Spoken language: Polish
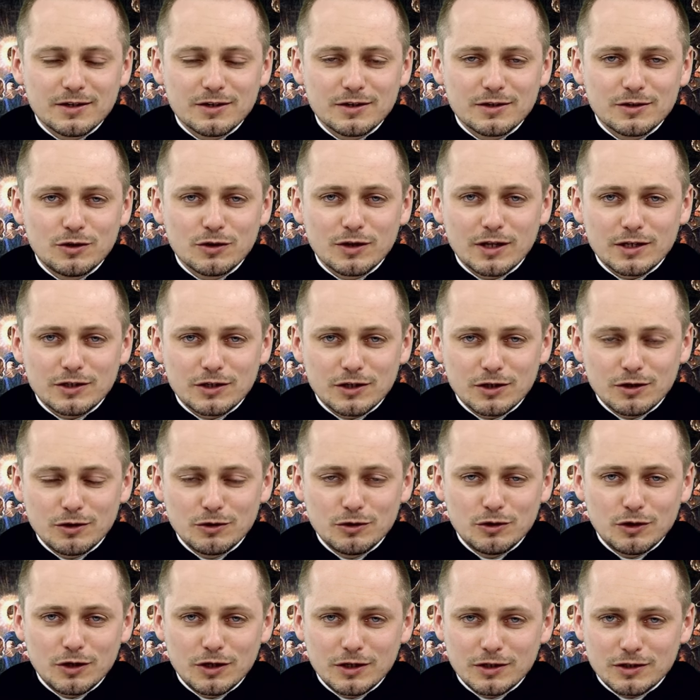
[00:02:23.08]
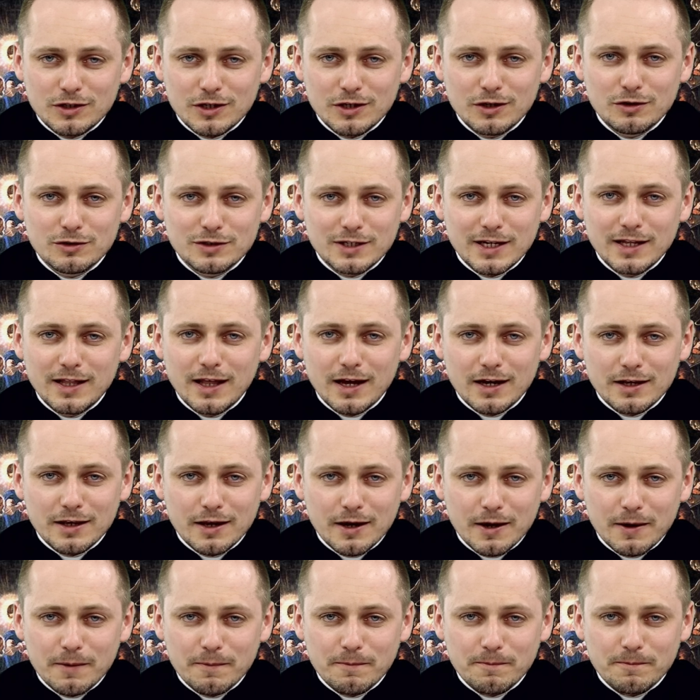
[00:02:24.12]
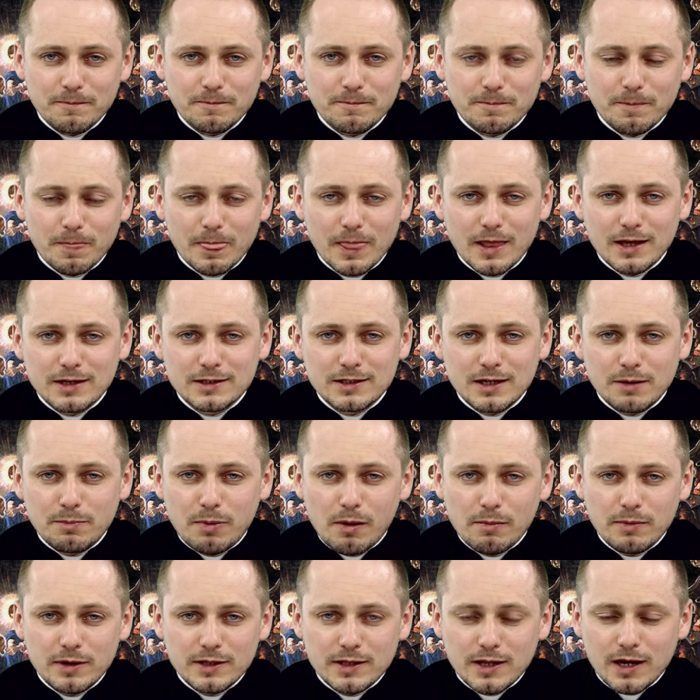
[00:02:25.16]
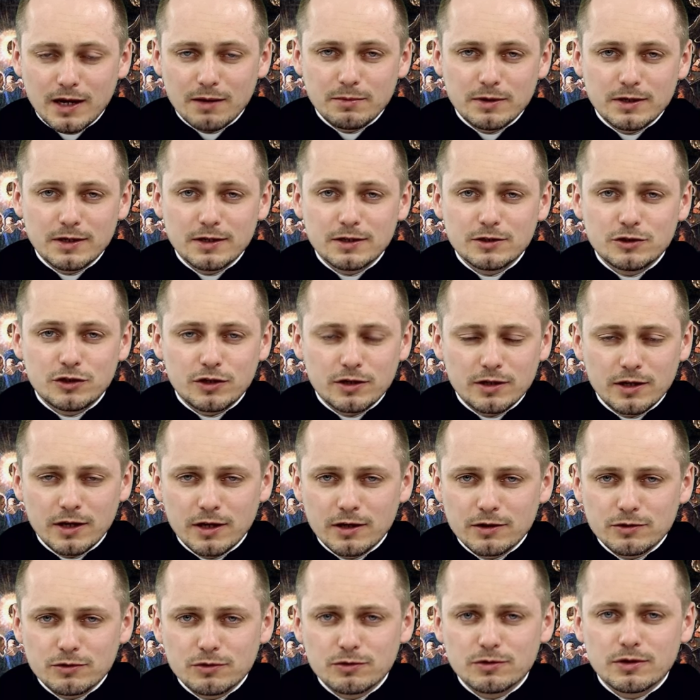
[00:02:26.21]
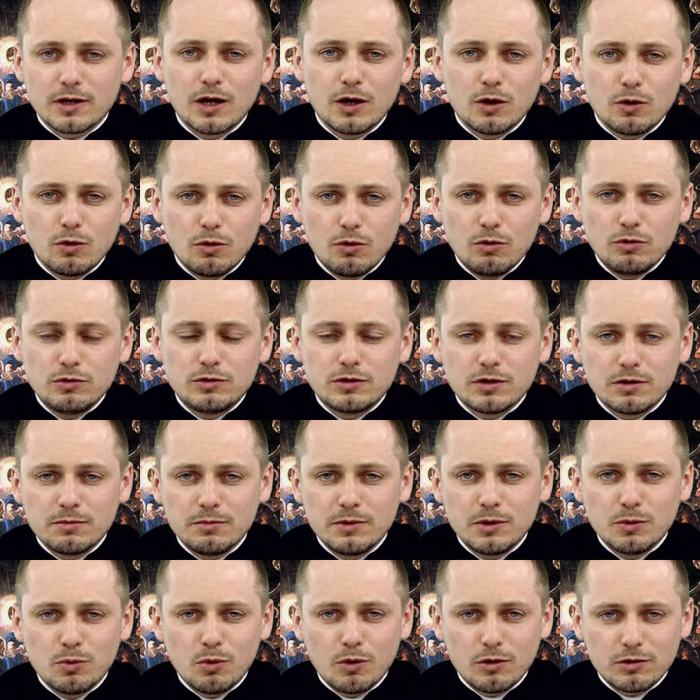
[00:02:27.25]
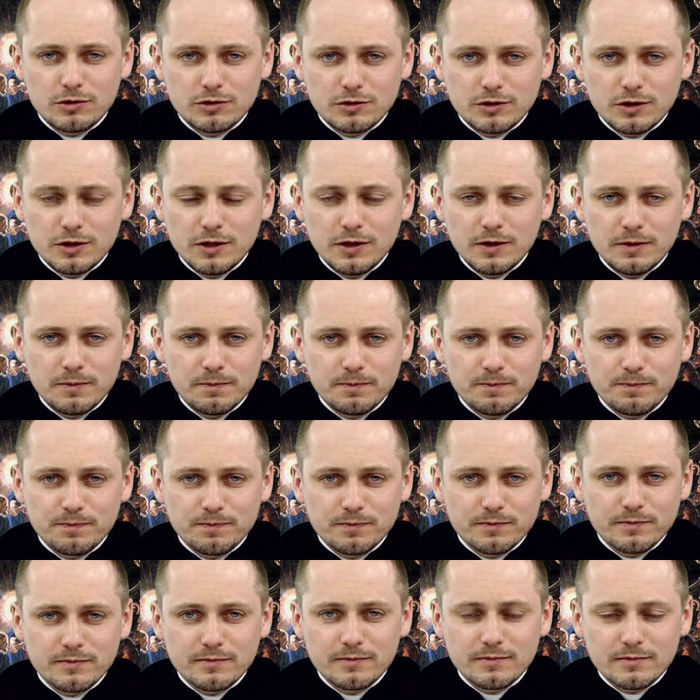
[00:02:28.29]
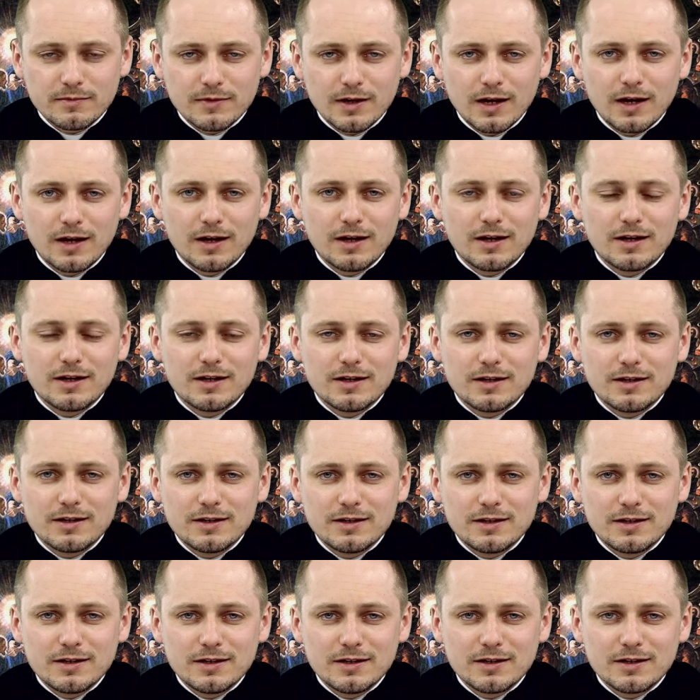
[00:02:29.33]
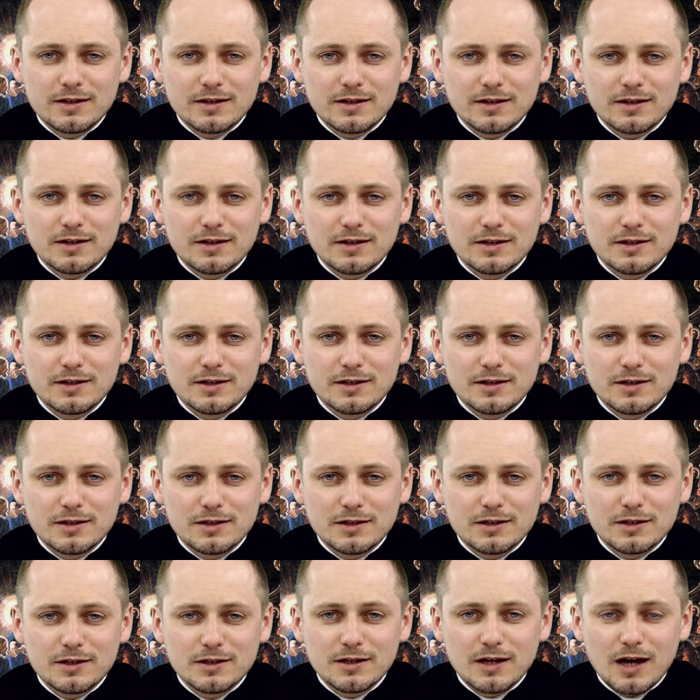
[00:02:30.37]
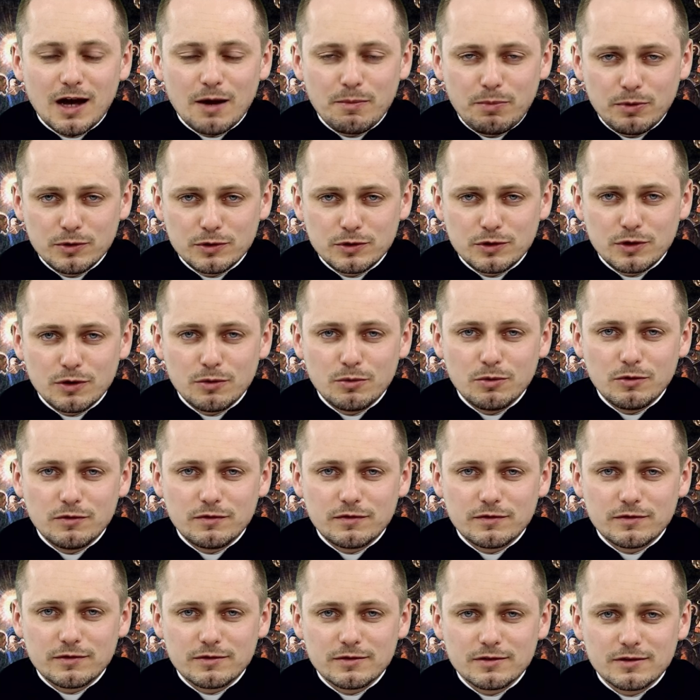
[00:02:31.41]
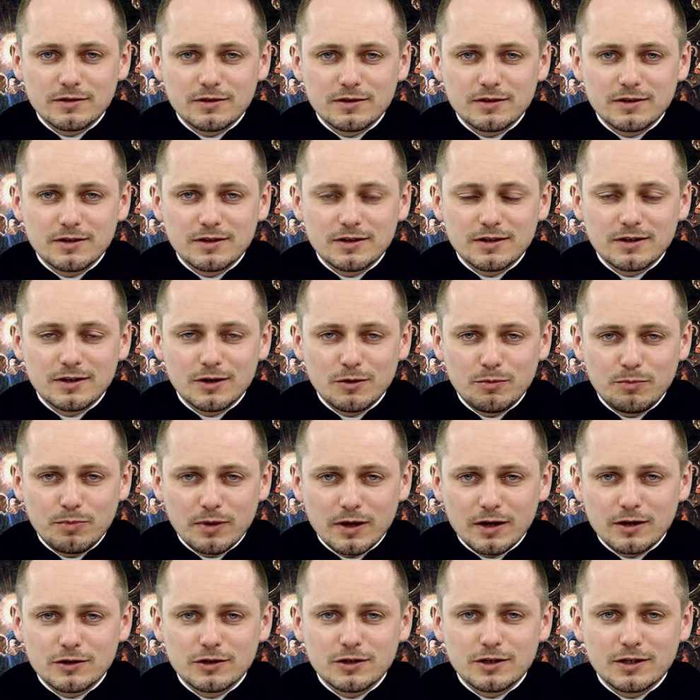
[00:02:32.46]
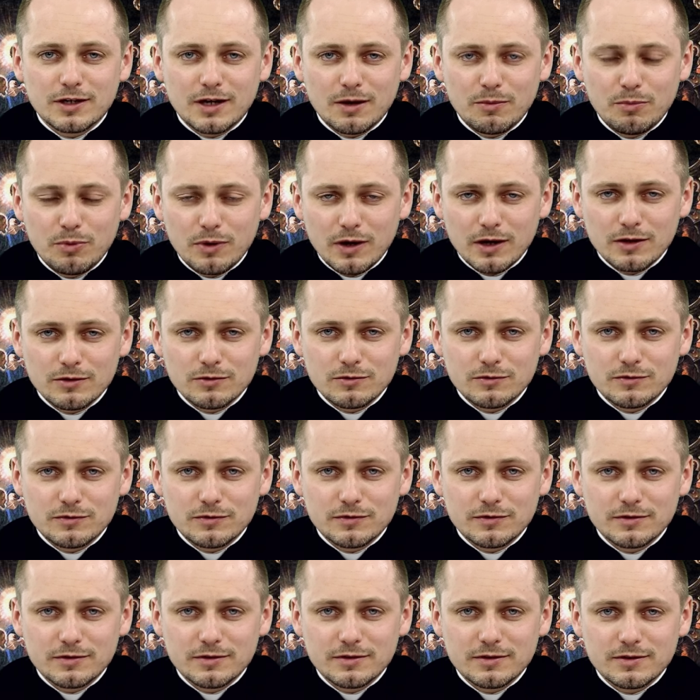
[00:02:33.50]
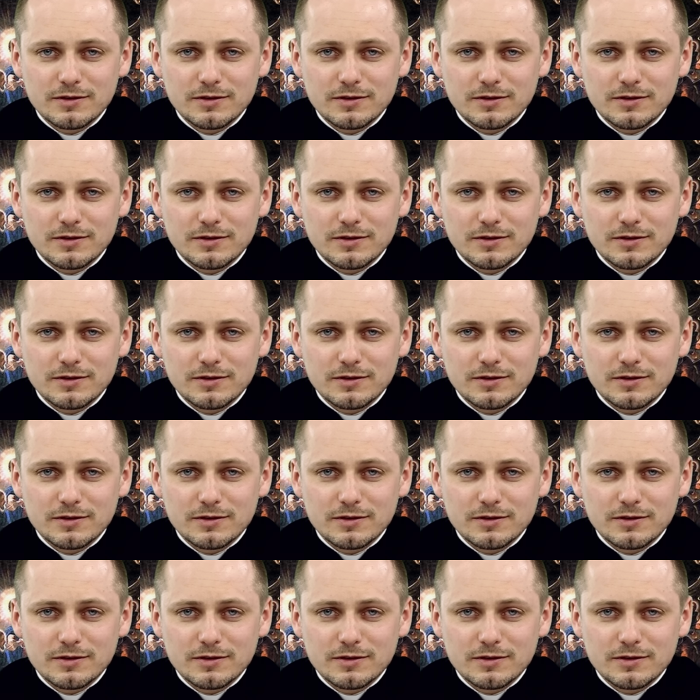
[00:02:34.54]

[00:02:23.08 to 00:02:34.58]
yy, do naszego dzisiejszego zadania. Zapamiętajmy, że Jezus uczy miłości. Yy, apostołów, pierwszych kapłanów,